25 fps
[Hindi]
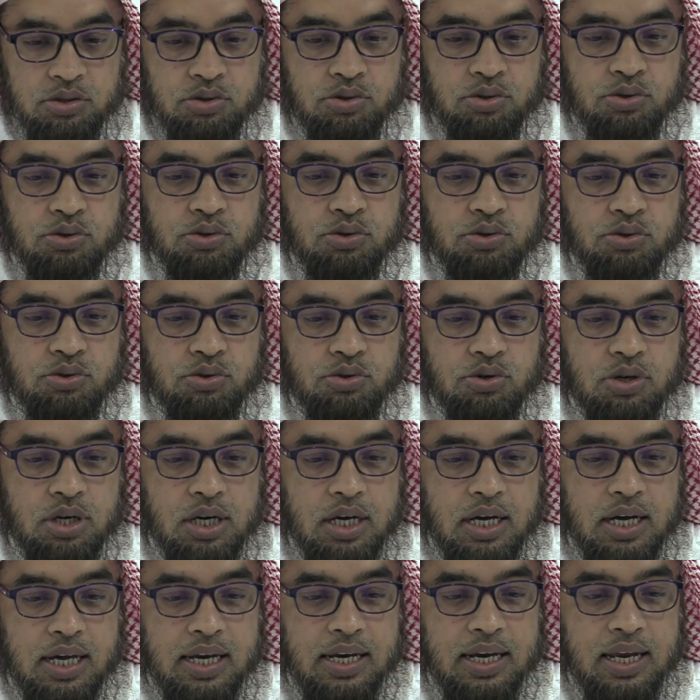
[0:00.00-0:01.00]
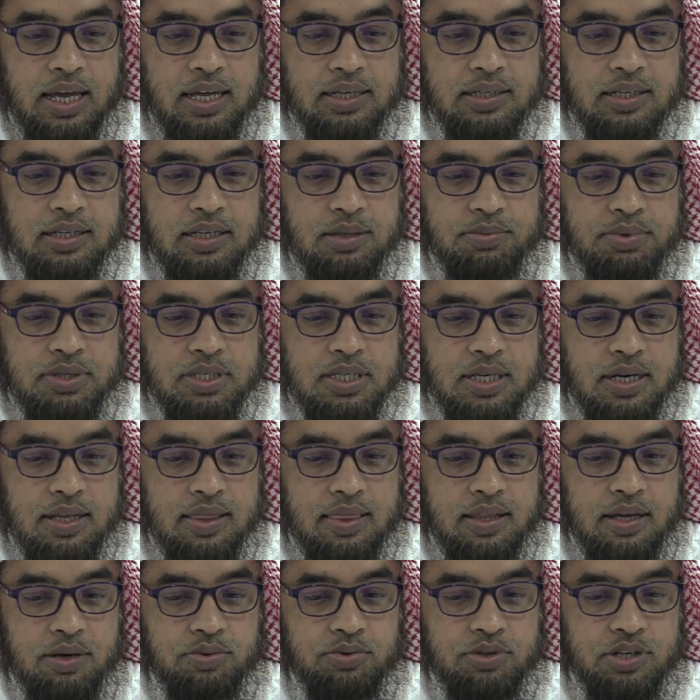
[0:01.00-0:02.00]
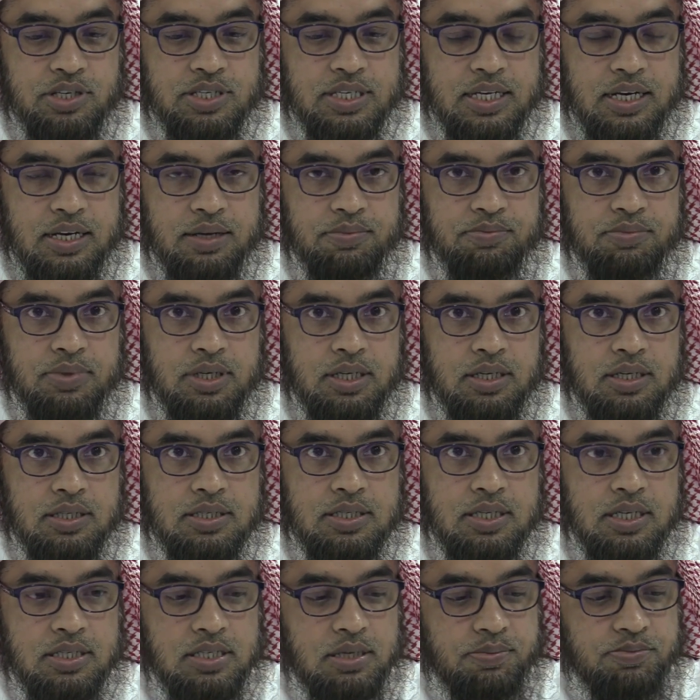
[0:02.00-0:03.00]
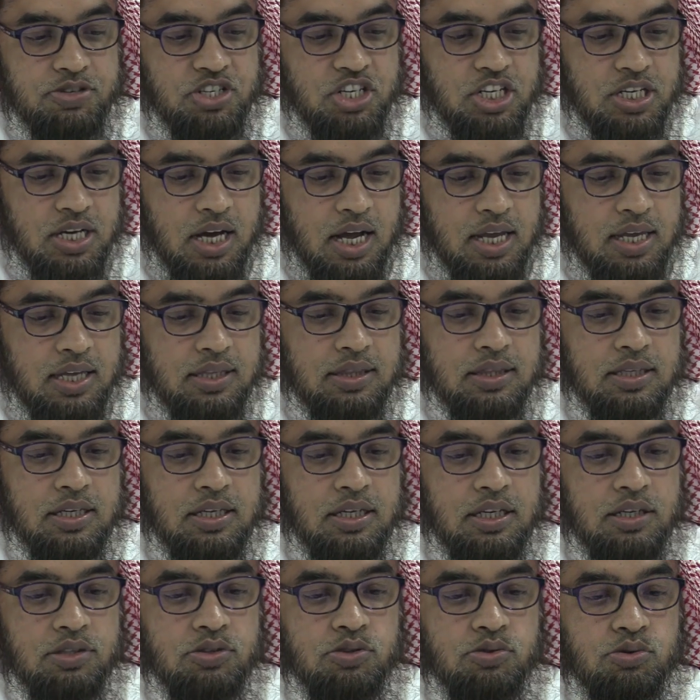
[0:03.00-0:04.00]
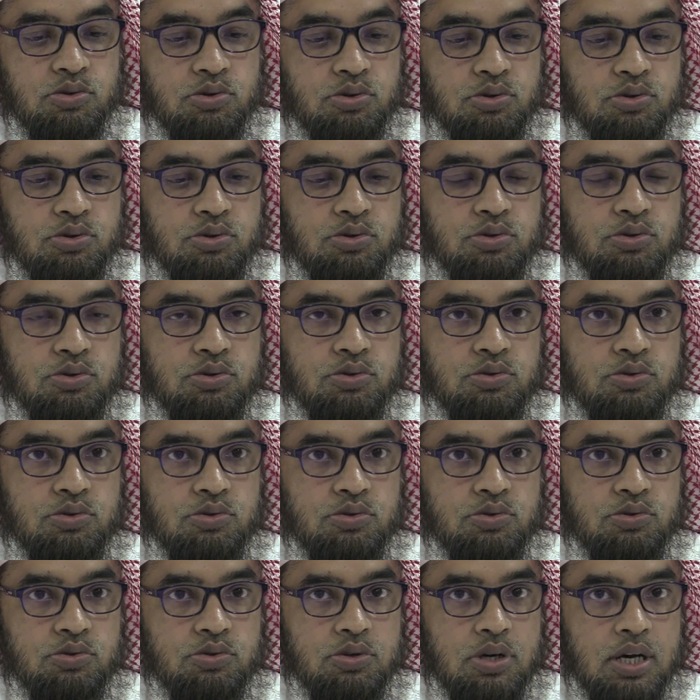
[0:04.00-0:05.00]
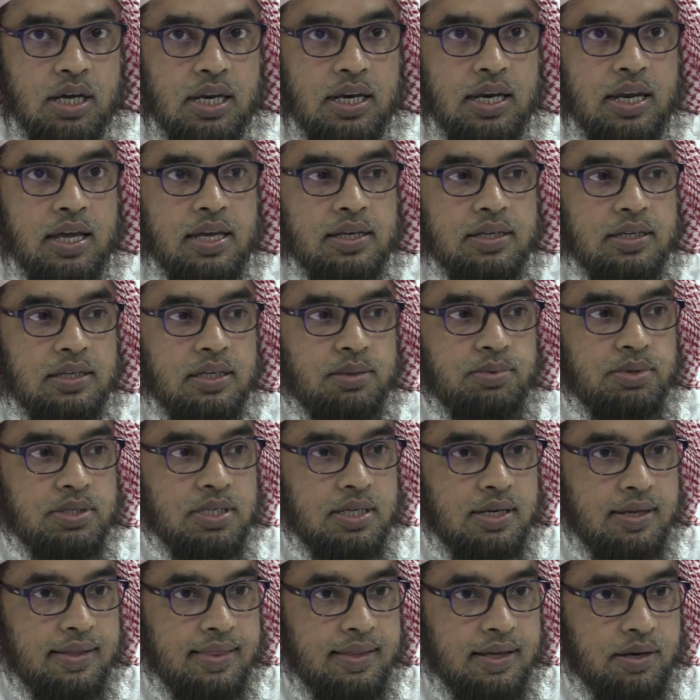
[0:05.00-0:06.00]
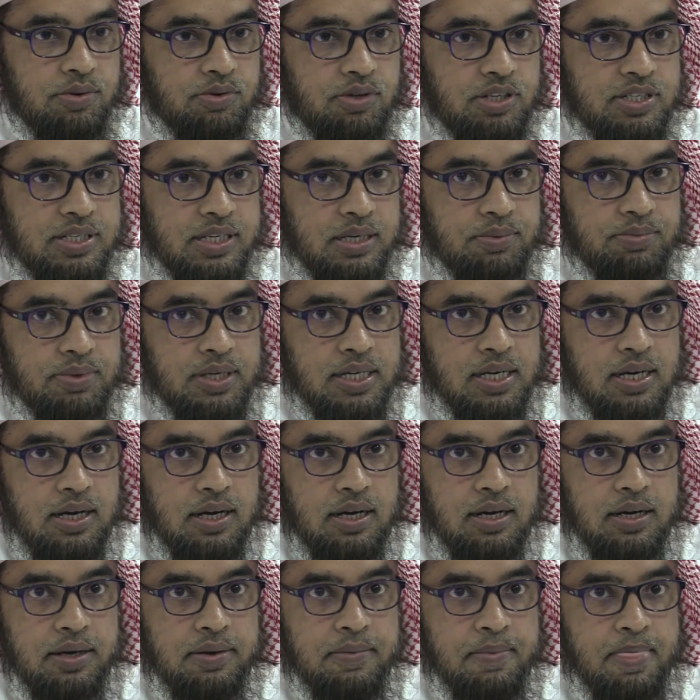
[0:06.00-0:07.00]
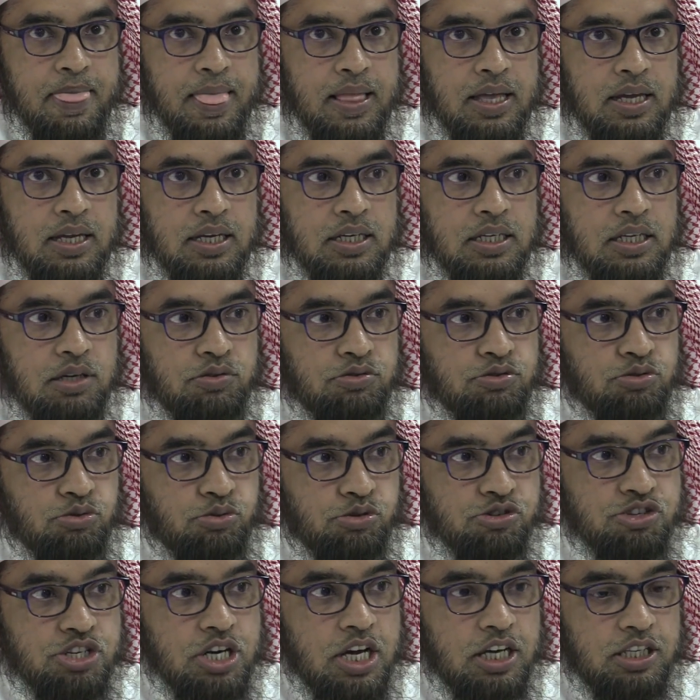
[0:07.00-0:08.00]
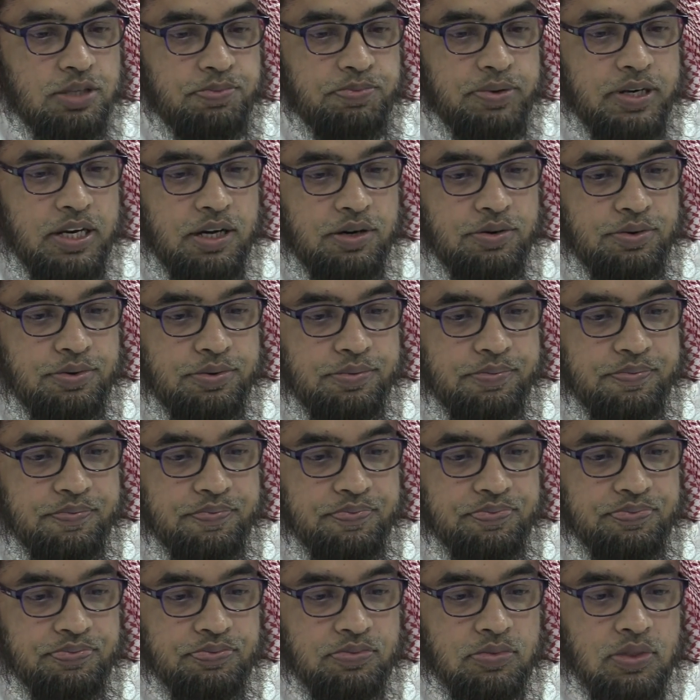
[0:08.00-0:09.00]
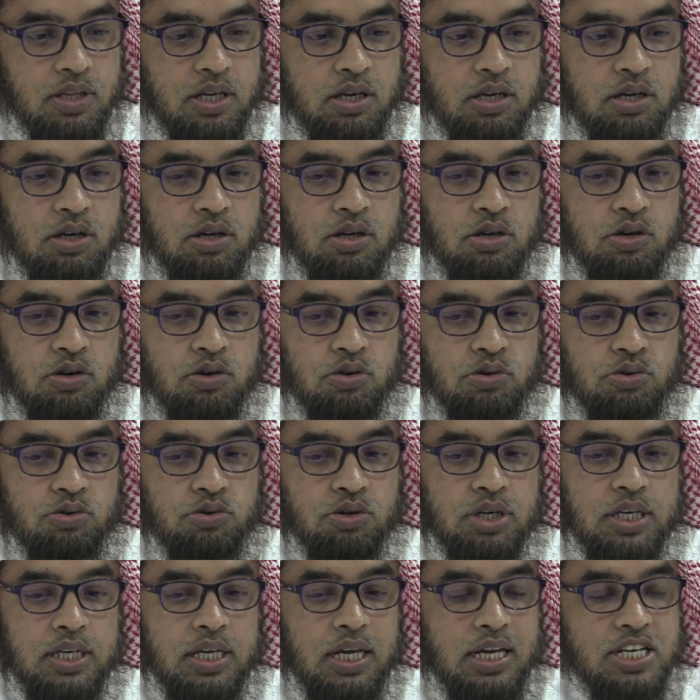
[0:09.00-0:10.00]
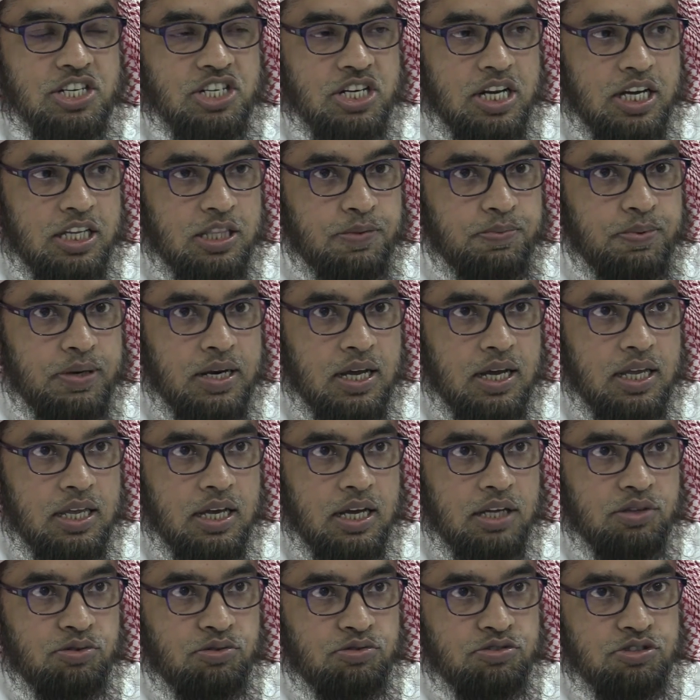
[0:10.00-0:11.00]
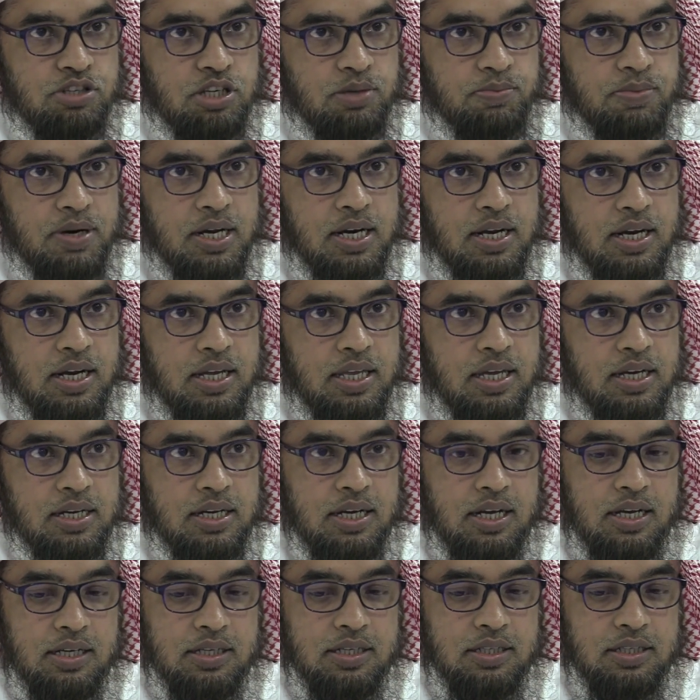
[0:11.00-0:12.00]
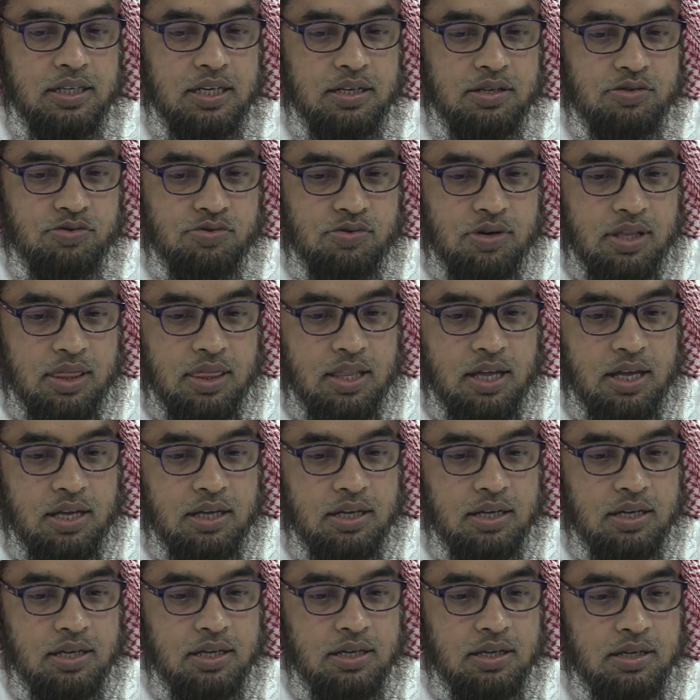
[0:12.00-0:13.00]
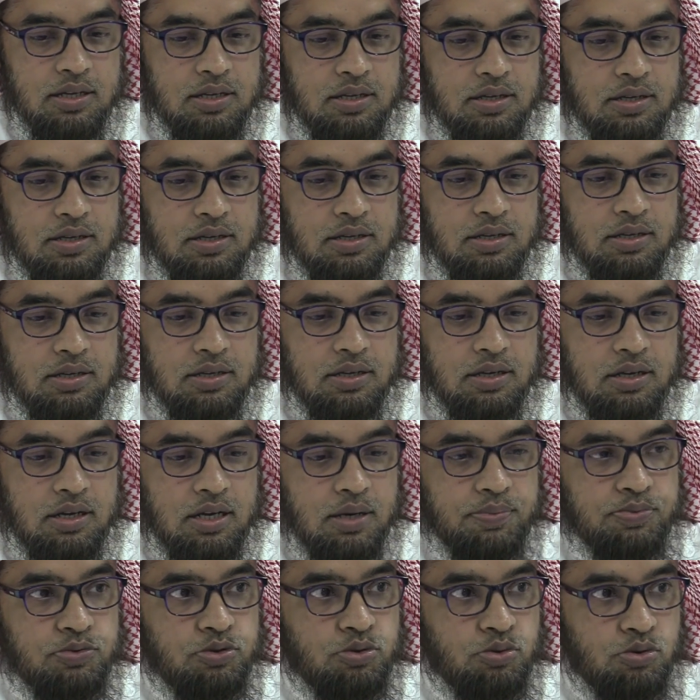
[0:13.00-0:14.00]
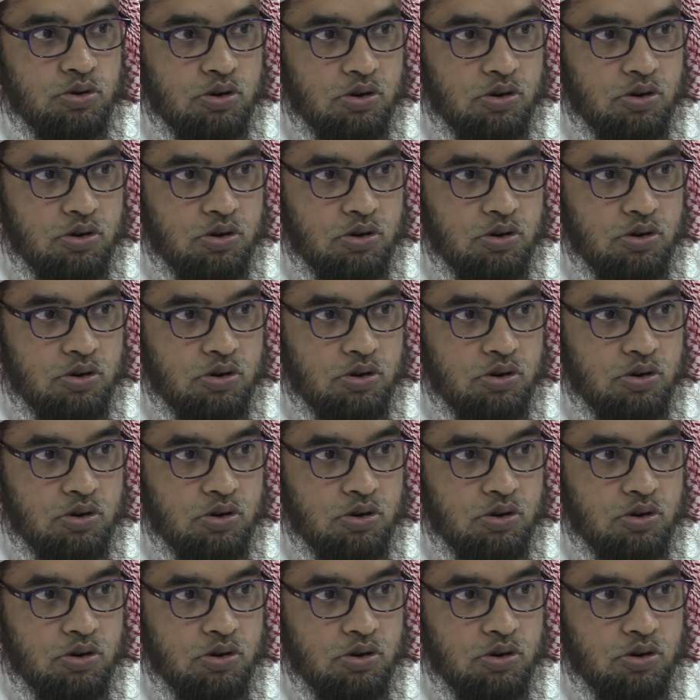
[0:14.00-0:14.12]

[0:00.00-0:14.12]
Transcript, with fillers: तो अल्लाह के नबी सल्लल्लाहु अलैहि वसल्लम से जब शिकायत की तो अल्लाह के नबी सल्लल्लाहु अलैहि वसल्लम ने कहा कि उसको शहद पिलाओ हो गया शहद पिलाया दूसरी बार आया कहा कि या रसूल अल्लाह अब तो